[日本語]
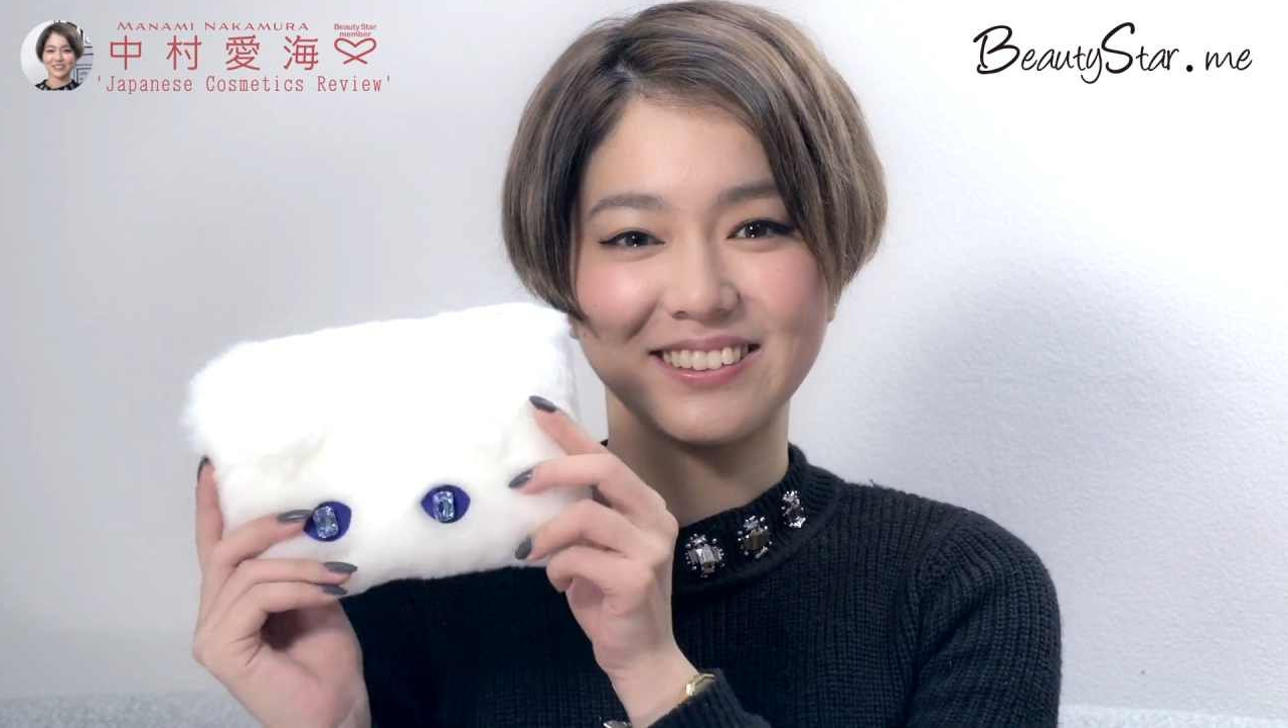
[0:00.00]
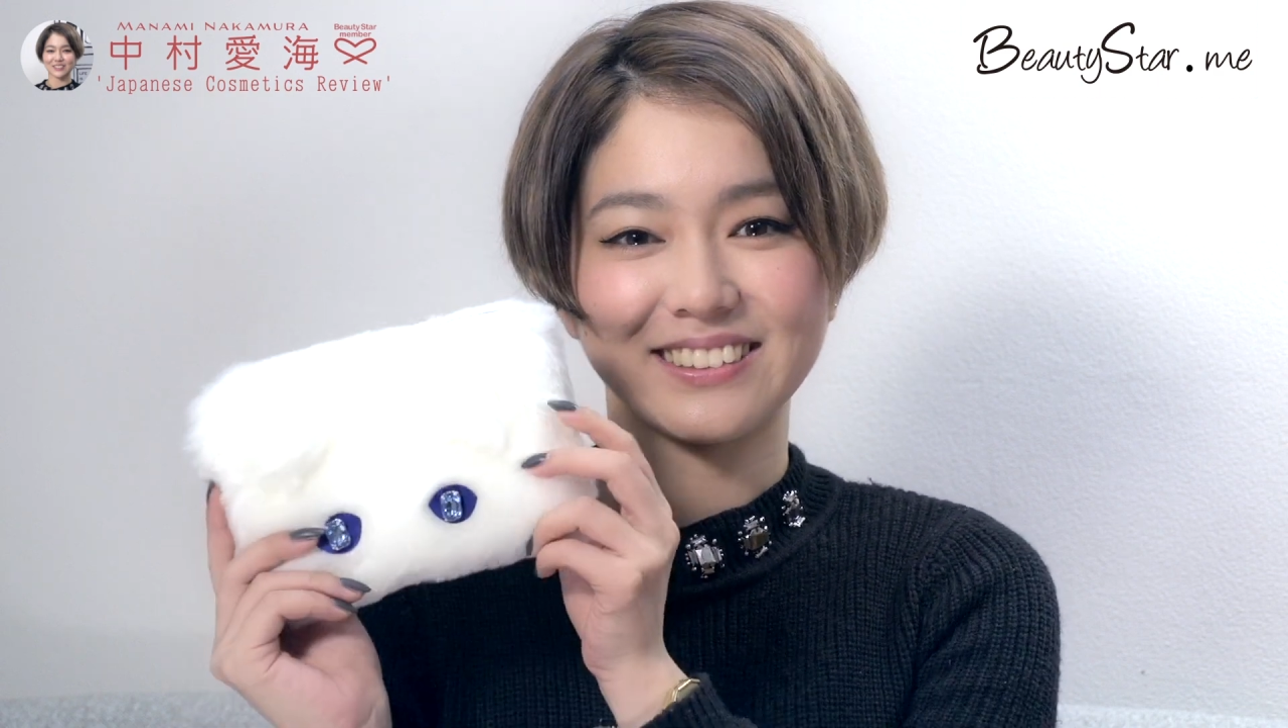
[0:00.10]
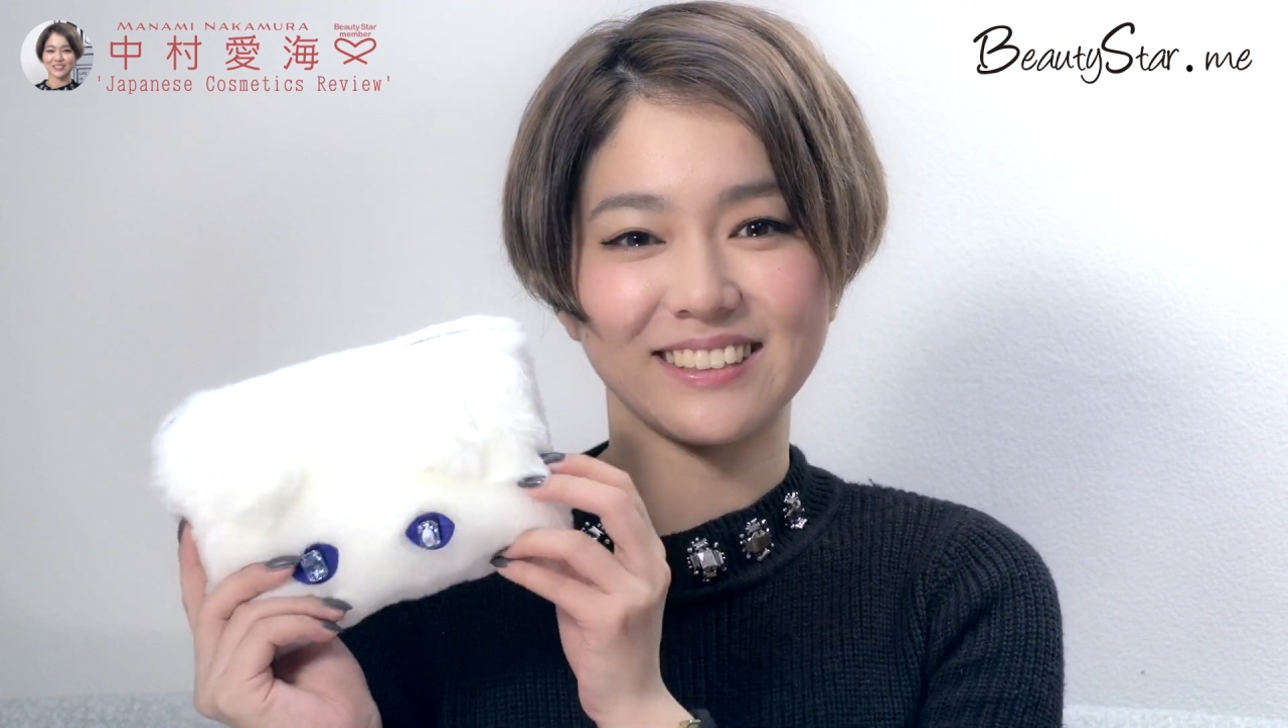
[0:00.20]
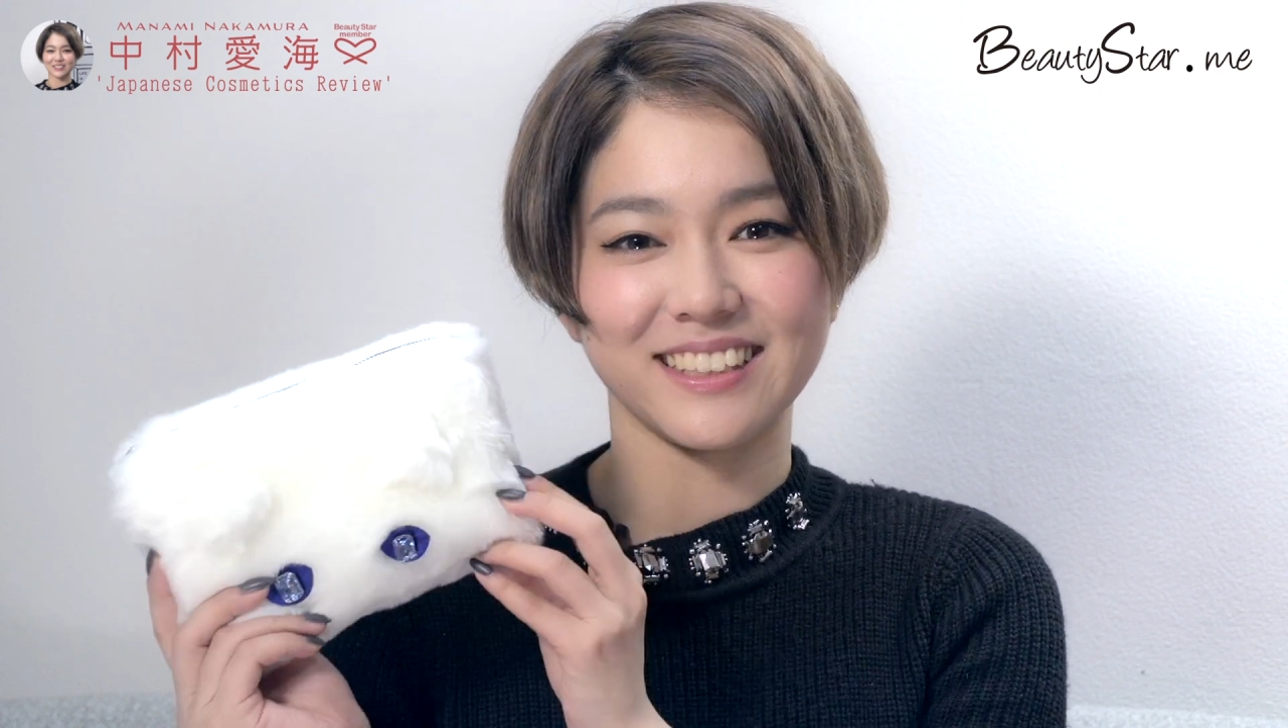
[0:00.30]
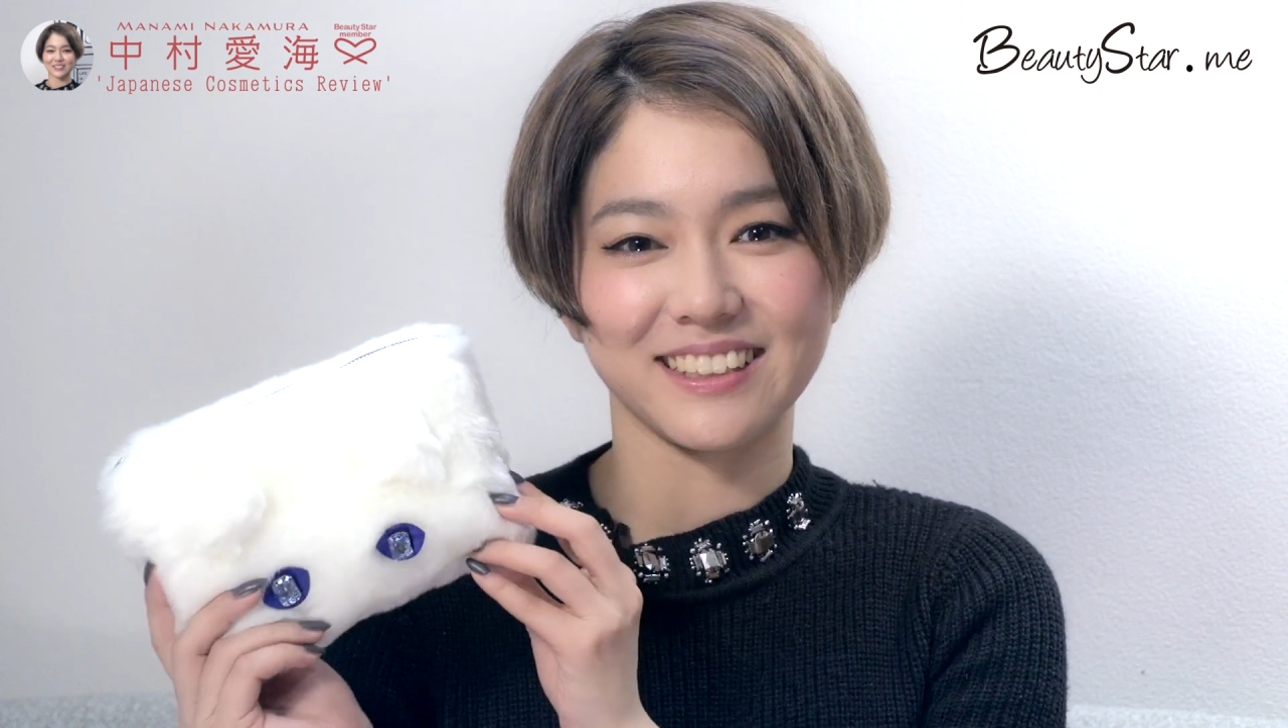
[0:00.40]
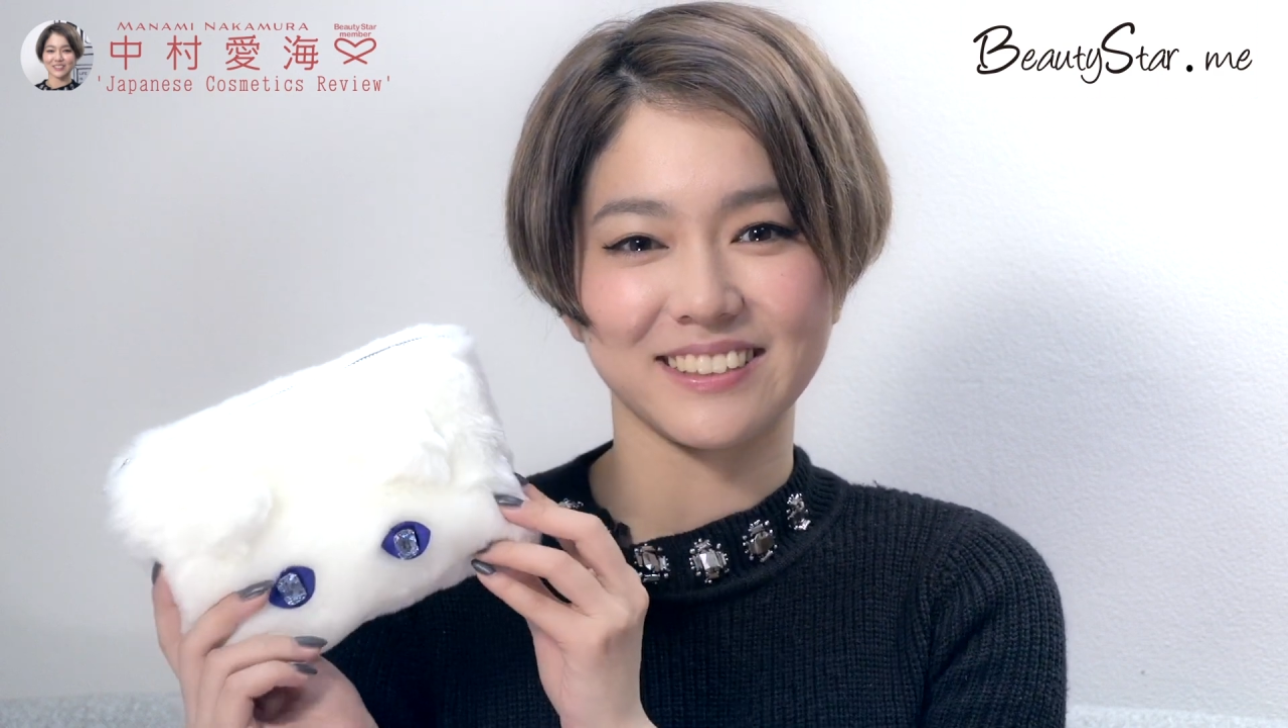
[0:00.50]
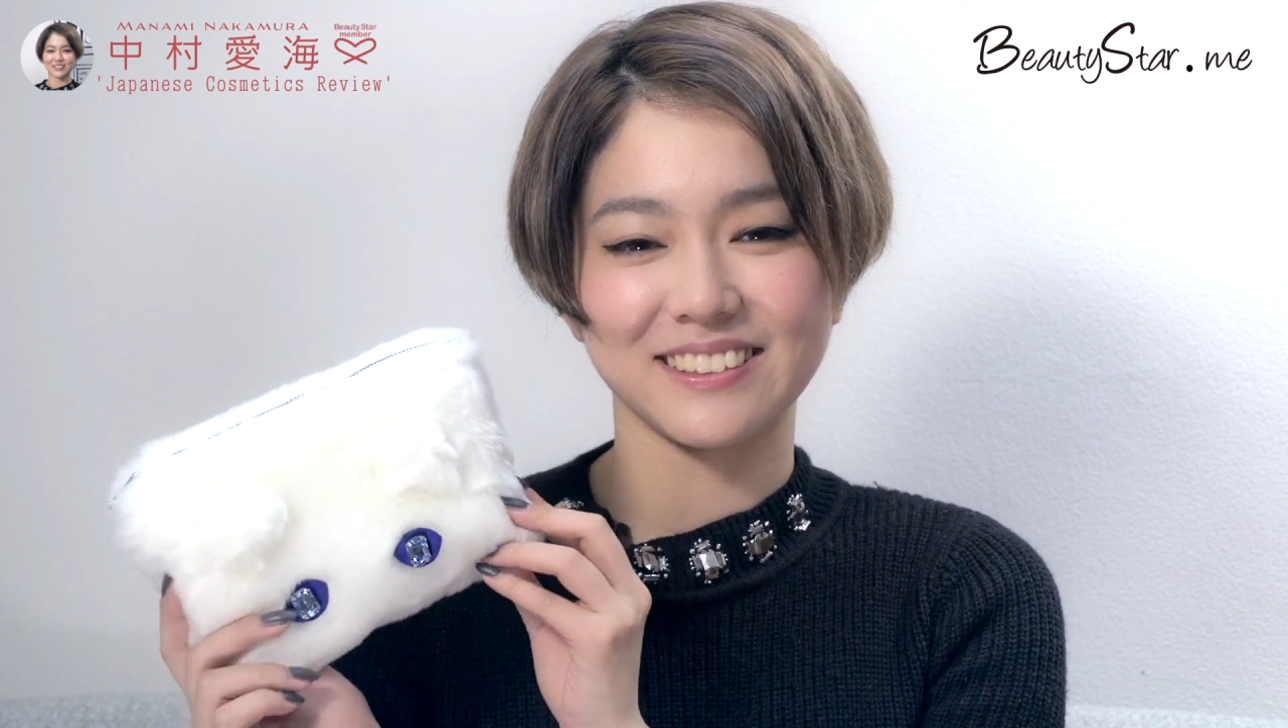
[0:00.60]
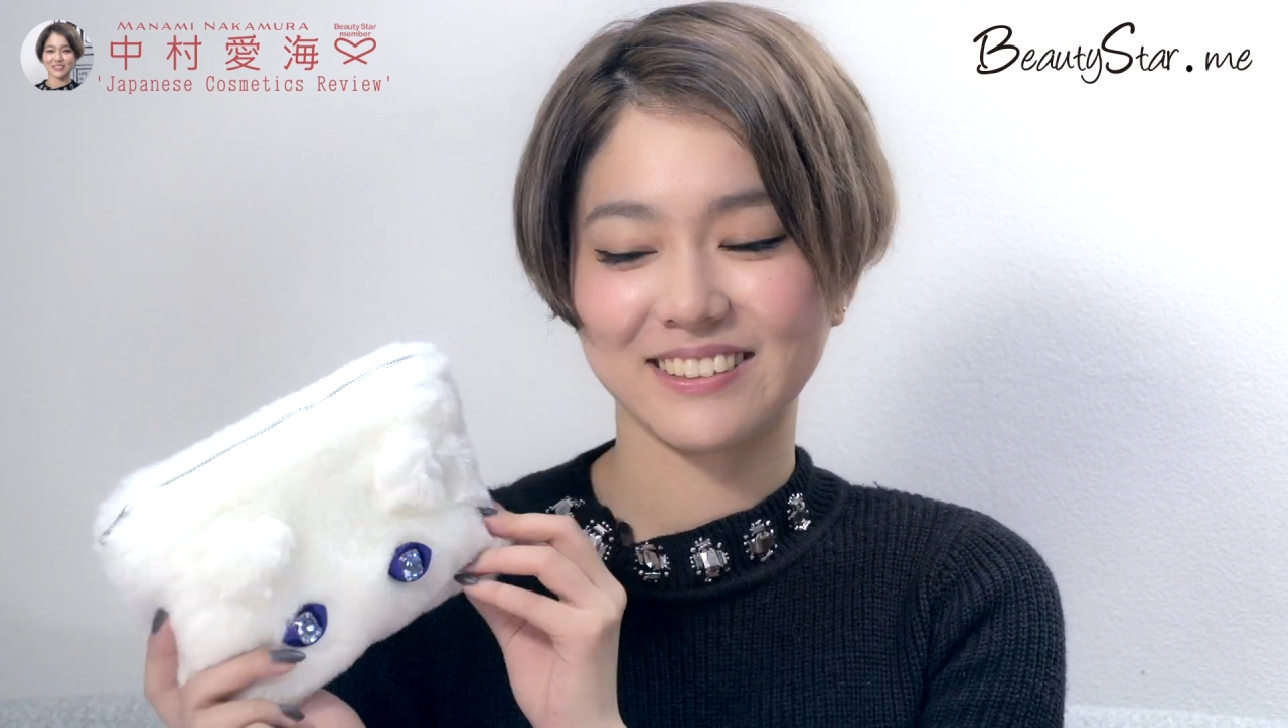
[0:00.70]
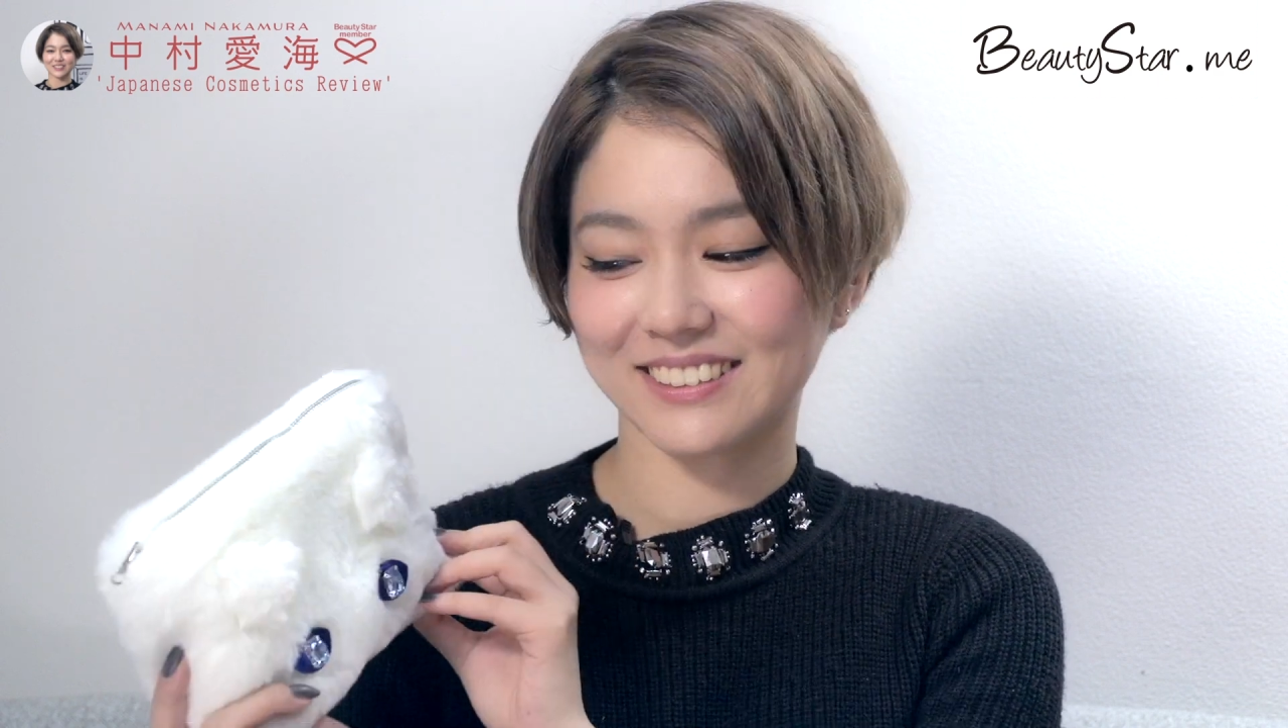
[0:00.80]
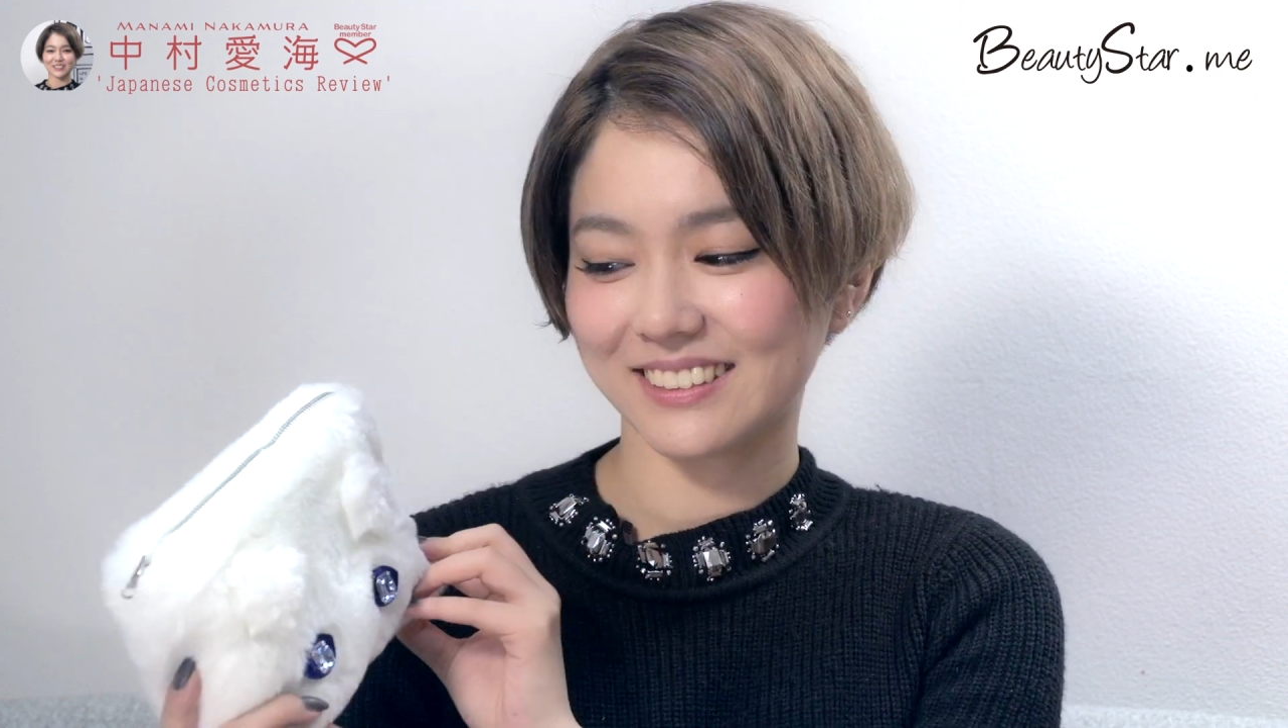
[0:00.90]
こちら
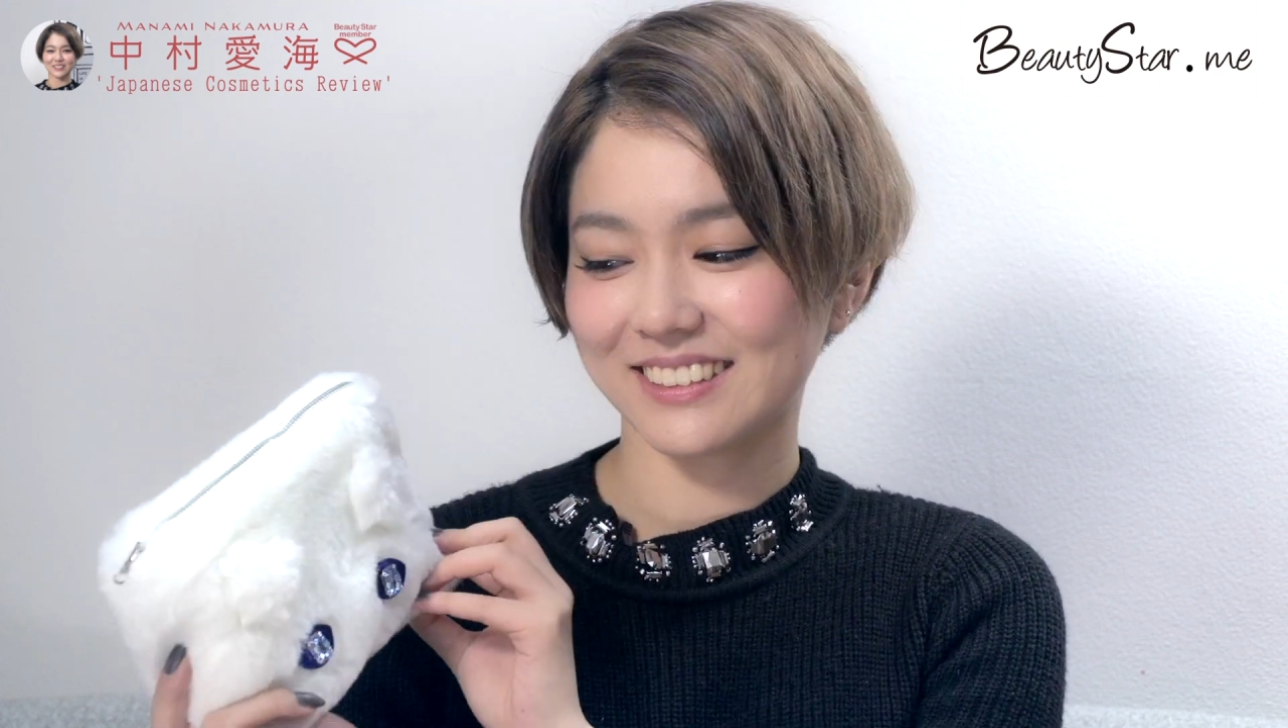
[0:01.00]
の